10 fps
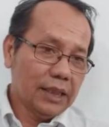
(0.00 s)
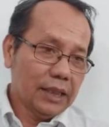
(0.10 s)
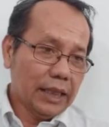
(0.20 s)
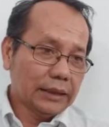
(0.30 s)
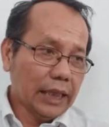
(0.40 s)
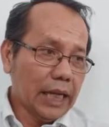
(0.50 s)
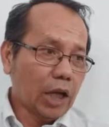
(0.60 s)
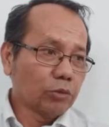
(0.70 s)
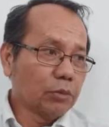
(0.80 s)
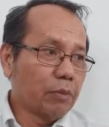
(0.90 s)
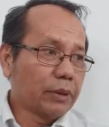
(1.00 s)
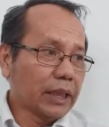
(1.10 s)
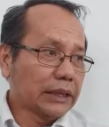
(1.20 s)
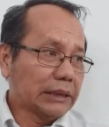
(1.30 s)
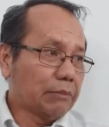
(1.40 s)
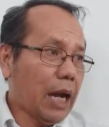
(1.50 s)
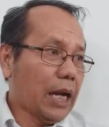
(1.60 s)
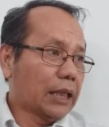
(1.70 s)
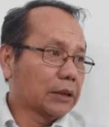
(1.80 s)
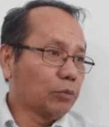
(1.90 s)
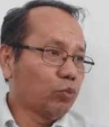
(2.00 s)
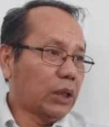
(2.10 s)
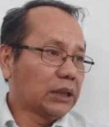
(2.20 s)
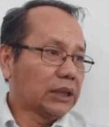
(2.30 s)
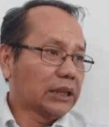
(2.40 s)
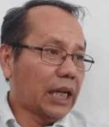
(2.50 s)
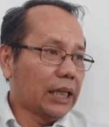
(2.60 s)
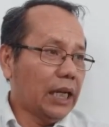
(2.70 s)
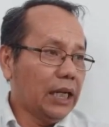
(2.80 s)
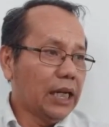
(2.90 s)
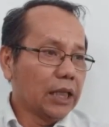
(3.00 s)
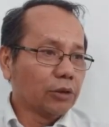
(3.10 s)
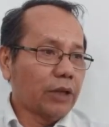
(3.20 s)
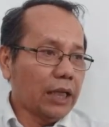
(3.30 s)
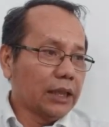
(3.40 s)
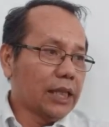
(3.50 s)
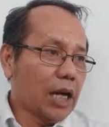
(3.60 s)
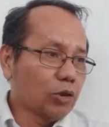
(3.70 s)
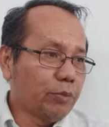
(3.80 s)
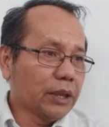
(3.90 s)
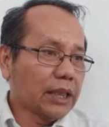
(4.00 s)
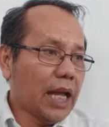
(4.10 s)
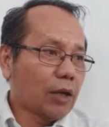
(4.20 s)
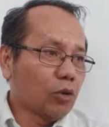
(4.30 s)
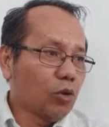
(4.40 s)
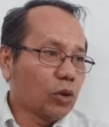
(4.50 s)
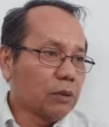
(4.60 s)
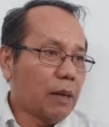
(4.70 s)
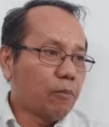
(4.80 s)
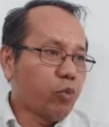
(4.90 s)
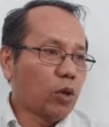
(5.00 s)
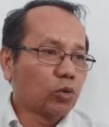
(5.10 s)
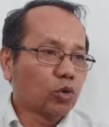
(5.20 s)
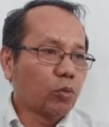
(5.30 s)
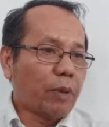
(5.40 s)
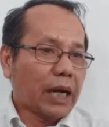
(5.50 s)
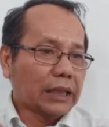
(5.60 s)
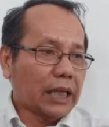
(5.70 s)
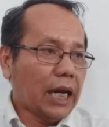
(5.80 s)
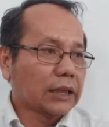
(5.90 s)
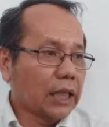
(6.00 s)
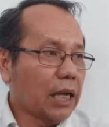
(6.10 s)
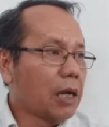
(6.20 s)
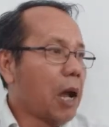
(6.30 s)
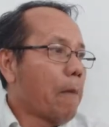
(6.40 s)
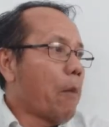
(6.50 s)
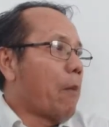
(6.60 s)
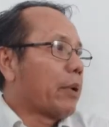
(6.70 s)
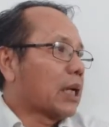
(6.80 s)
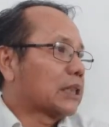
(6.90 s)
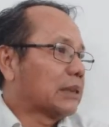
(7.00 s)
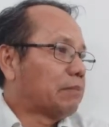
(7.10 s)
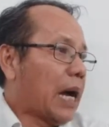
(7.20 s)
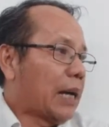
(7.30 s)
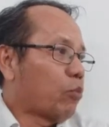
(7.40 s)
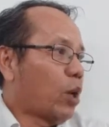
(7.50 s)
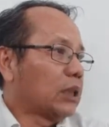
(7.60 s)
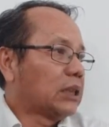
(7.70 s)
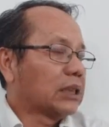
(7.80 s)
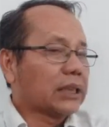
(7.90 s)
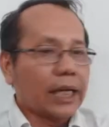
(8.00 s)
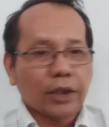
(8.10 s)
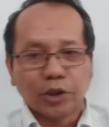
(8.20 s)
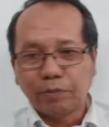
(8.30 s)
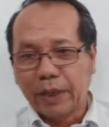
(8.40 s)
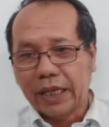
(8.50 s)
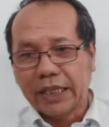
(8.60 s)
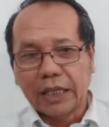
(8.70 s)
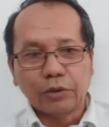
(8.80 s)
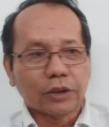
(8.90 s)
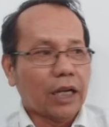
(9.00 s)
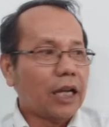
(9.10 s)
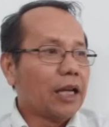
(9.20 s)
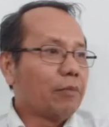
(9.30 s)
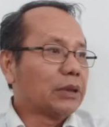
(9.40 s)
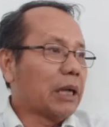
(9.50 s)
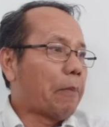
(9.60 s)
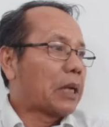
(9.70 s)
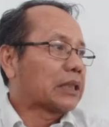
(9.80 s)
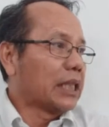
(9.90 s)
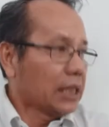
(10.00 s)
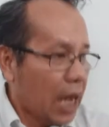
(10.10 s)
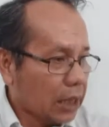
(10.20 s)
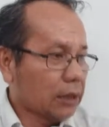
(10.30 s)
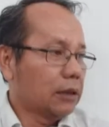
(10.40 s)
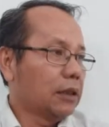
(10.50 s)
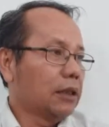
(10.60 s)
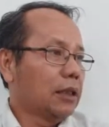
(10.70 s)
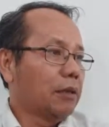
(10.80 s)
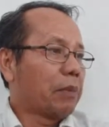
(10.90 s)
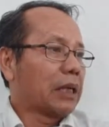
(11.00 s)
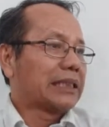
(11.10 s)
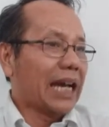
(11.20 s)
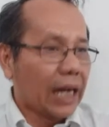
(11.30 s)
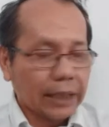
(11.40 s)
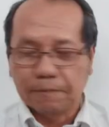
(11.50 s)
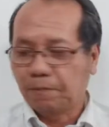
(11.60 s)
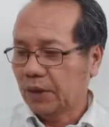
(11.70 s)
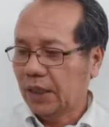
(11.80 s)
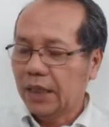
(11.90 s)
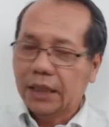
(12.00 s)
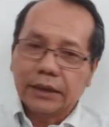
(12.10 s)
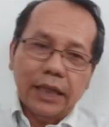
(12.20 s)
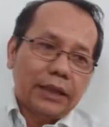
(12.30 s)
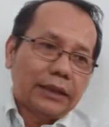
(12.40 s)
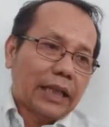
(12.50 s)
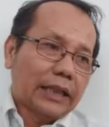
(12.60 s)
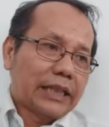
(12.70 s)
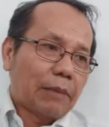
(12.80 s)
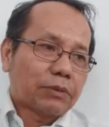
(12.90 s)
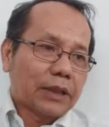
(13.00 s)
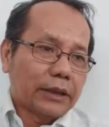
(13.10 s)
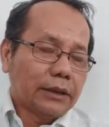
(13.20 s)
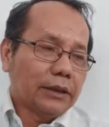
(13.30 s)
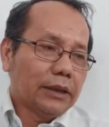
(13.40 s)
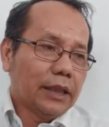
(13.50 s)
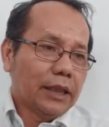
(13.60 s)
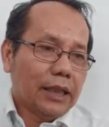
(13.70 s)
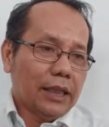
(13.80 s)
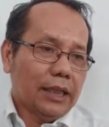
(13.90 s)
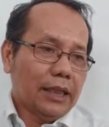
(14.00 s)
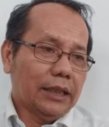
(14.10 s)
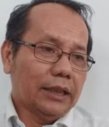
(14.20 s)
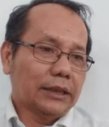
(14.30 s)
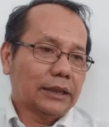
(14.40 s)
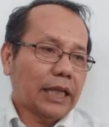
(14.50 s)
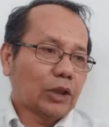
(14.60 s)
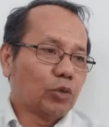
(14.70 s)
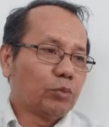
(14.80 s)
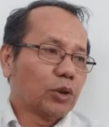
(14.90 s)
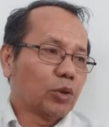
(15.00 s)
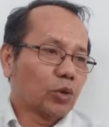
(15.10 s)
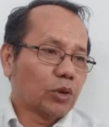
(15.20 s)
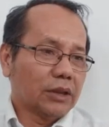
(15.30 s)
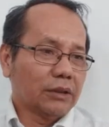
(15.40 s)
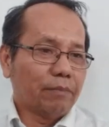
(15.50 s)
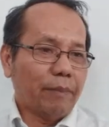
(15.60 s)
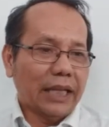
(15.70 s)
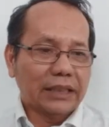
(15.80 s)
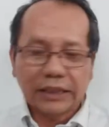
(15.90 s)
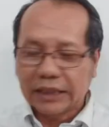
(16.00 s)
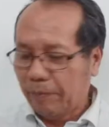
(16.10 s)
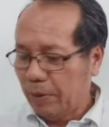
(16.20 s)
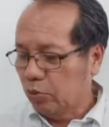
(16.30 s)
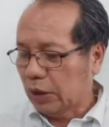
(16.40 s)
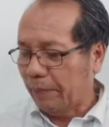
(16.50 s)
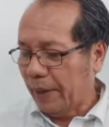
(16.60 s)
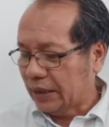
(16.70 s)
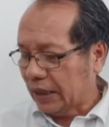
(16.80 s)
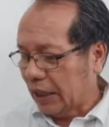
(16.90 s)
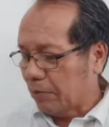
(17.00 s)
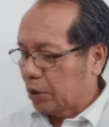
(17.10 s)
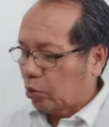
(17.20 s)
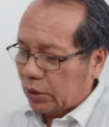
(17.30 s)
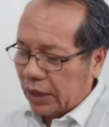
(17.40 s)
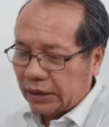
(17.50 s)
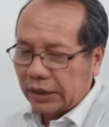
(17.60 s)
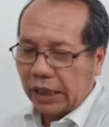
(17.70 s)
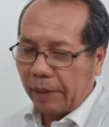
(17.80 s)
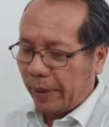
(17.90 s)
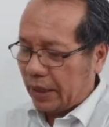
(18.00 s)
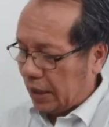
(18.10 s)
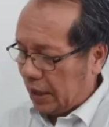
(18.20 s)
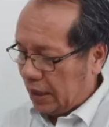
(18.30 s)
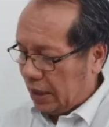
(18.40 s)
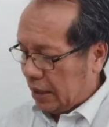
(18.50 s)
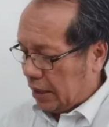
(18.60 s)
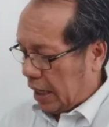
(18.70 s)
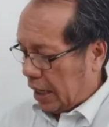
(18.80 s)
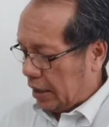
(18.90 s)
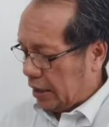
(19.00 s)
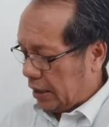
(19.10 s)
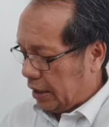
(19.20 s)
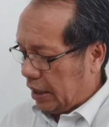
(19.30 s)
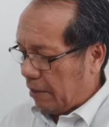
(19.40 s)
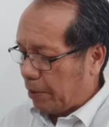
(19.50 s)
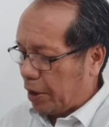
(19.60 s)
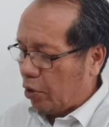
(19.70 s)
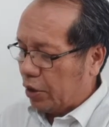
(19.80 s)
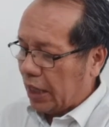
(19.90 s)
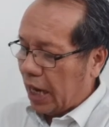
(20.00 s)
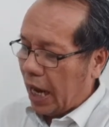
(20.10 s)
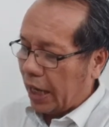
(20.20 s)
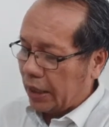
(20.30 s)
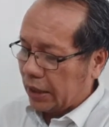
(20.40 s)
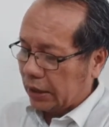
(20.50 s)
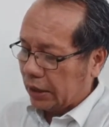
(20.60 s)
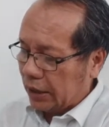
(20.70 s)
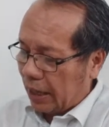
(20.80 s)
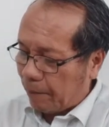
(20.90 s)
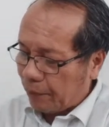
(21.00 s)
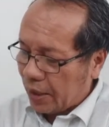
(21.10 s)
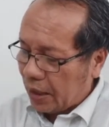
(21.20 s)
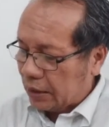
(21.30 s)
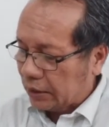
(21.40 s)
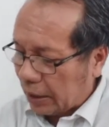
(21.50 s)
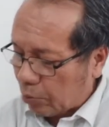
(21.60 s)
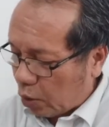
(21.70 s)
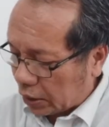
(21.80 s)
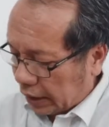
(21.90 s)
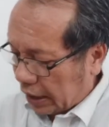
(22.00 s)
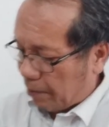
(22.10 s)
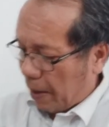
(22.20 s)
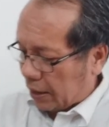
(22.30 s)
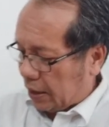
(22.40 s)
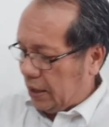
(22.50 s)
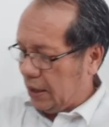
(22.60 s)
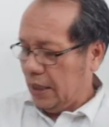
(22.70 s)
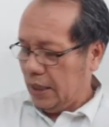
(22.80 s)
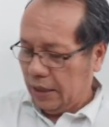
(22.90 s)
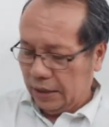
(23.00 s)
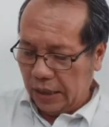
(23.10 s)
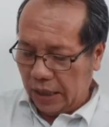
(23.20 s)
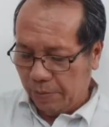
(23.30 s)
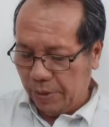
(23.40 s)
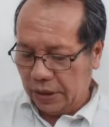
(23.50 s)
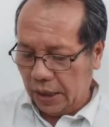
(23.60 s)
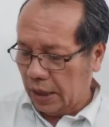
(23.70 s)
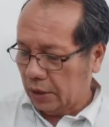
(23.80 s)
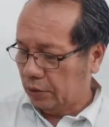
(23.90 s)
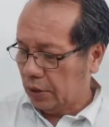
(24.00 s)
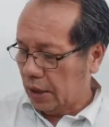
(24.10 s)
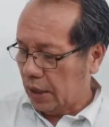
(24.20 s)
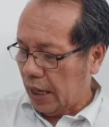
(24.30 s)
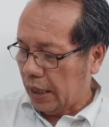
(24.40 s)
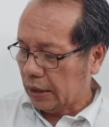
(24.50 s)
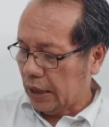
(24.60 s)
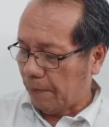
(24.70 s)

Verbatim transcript: Dan saya harus memberikan semangat buat istri saya. Tuhan ini aku berikan aku kemampuan untuk berkata-kata, memberikan semangat buat istri saya supaya dia juga bisa bertindak, berjalan. Jadi saya siapkan uh, satu bentuk meja, tapi bukan meja, tapi bentuknya saya kayak meja. Nah, ini videonya hari ke-6 saya buat tadi pagi, jadi bisa lihat juga hari ke-6.